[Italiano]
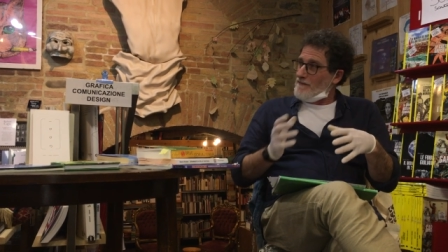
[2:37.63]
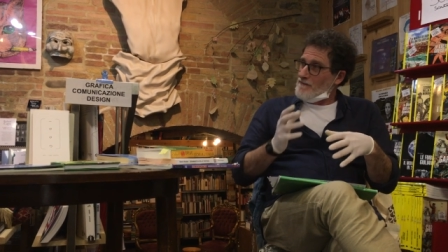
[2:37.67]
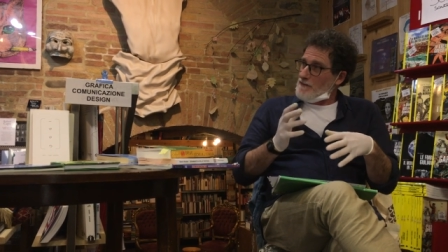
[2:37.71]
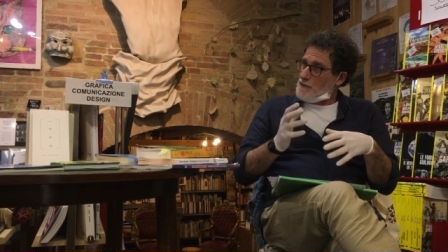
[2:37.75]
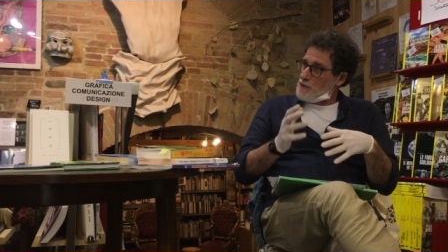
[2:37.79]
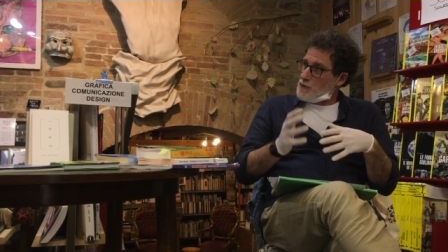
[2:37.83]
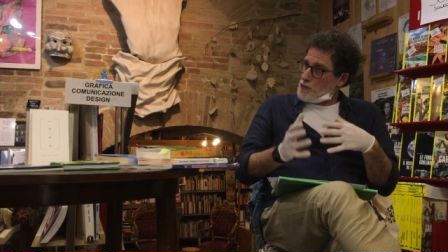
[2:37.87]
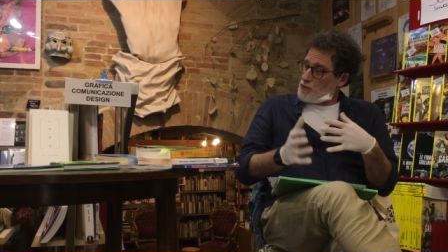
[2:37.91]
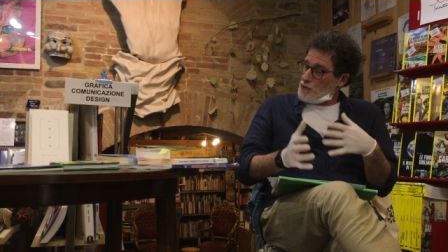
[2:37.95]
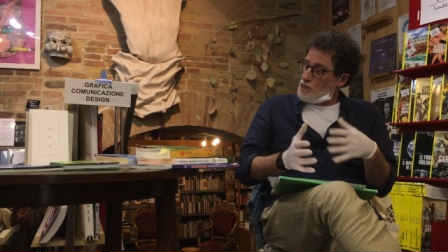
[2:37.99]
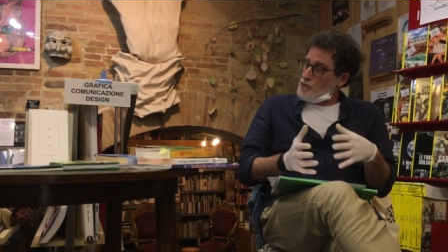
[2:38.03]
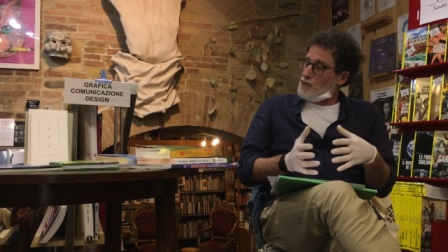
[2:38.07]

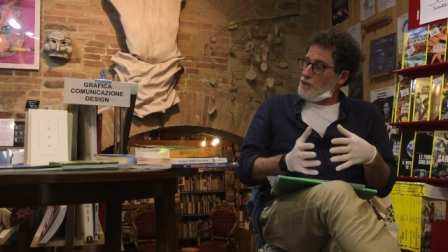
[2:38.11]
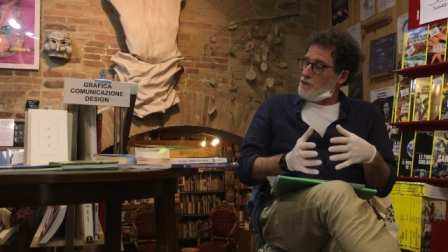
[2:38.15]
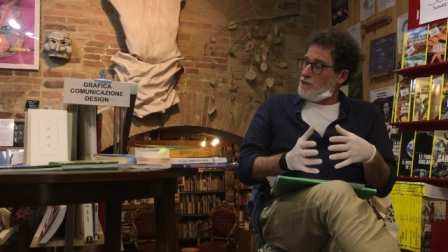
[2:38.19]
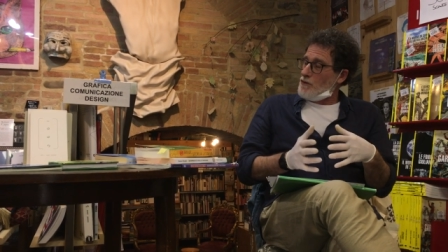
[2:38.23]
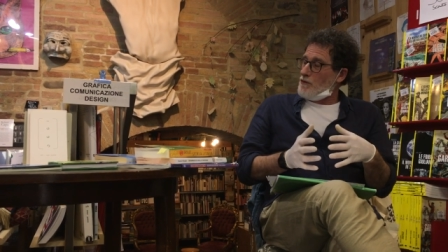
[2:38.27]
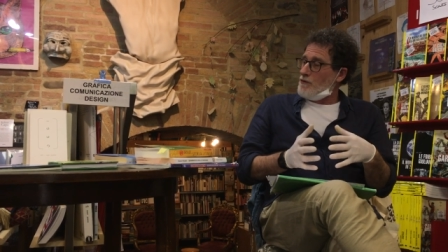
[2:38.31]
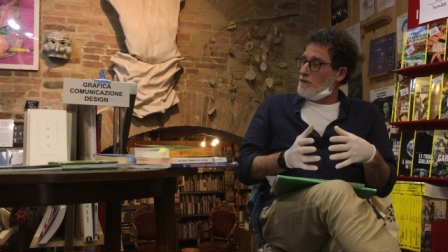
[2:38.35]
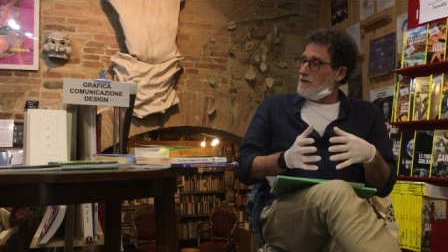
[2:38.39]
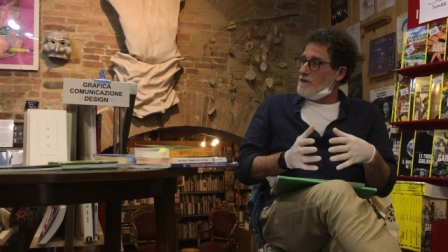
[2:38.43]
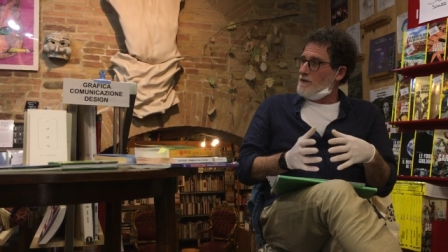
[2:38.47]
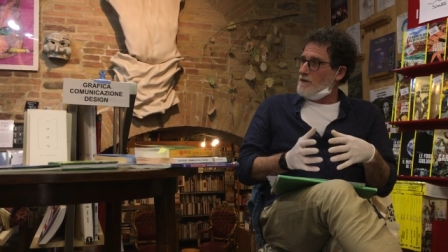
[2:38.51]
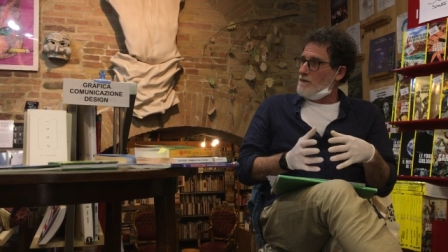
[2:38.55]

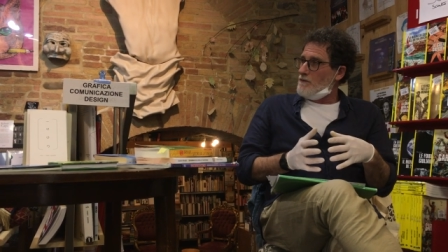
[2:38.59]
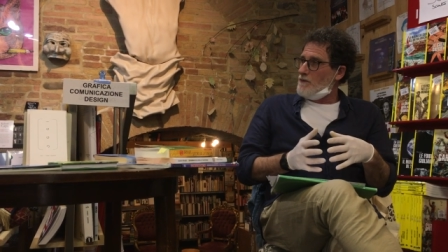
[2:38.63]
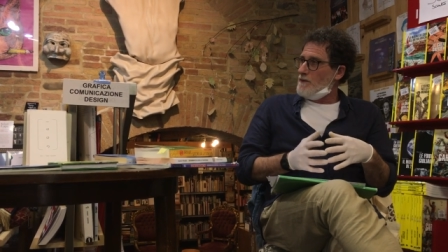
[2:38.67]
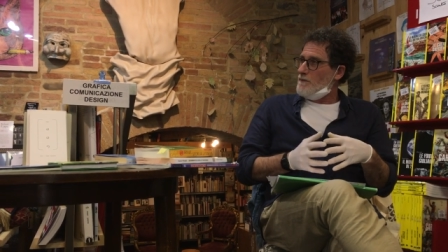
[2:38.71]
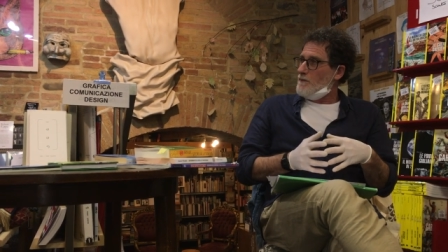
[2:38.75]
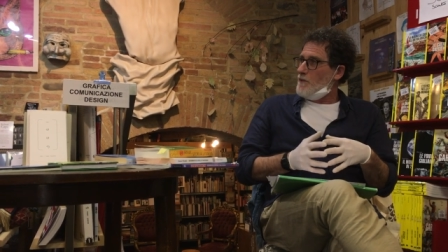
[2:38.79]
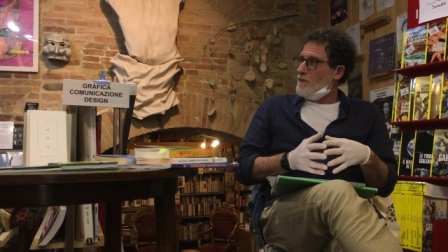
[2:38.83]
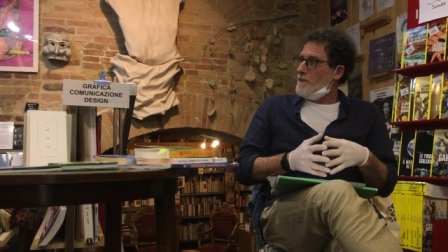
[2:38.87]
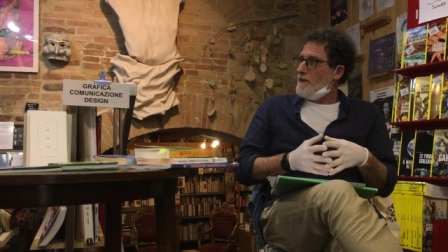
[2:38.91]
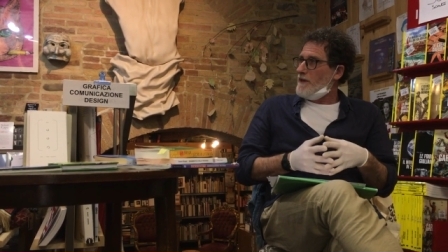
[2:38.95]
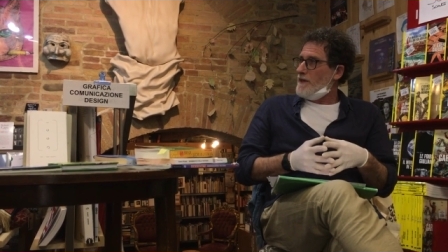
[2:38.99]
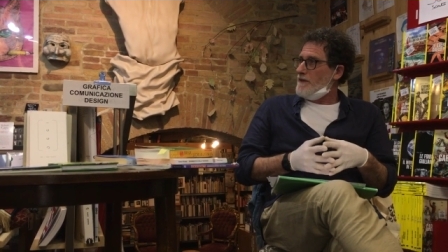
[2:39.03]
vissuto in quel
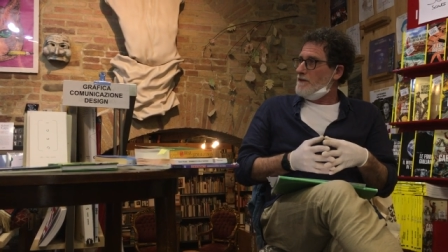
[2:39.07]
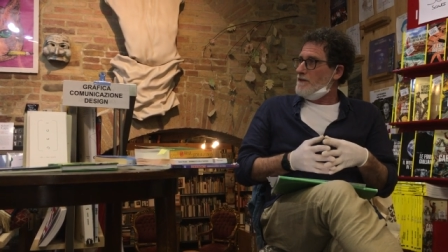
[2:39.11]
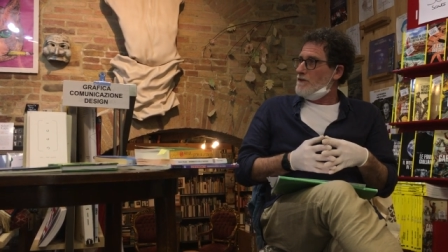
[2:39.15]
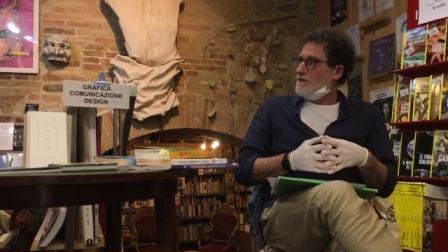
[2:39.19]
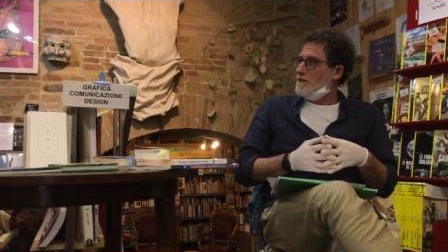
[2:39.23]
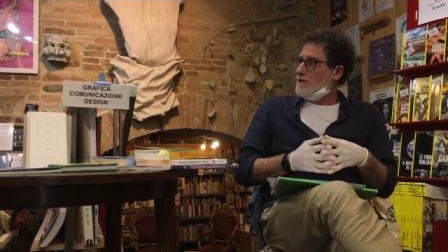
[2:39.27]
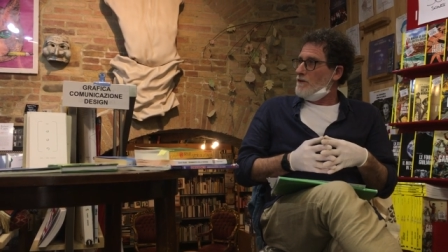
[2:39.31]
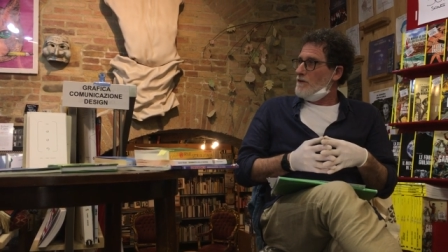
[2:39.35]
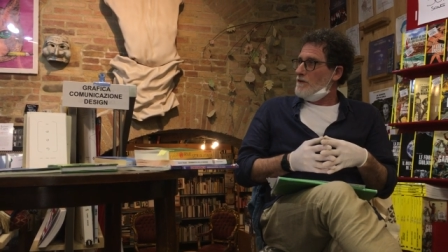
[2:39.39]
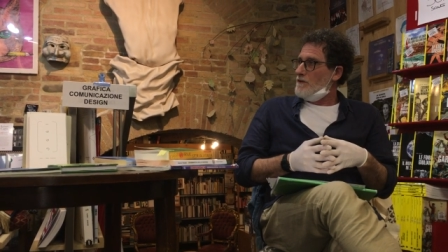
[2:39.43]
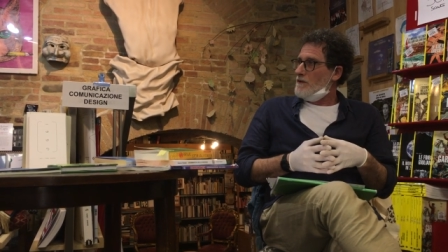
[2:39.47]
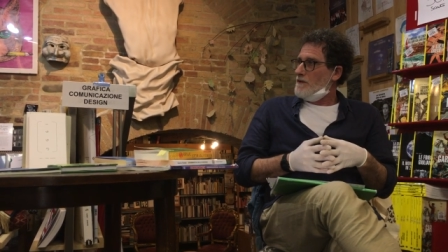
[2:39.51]

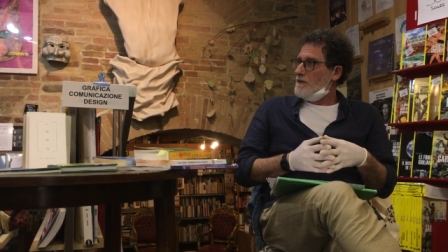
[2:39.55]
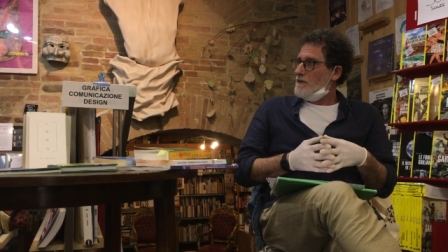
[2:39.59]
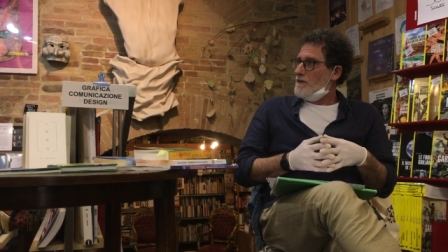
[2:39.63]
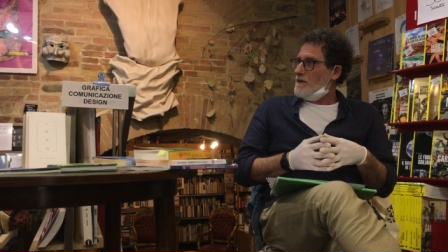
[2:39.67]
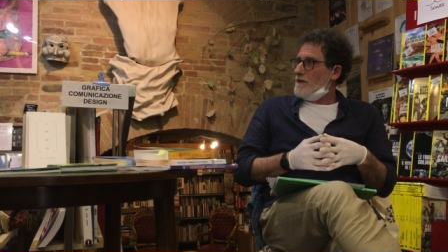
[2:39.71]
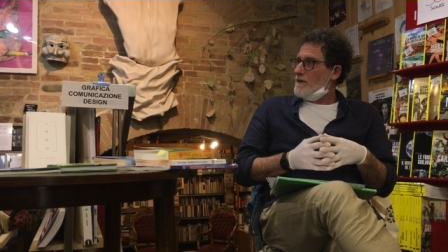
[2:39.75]
momento,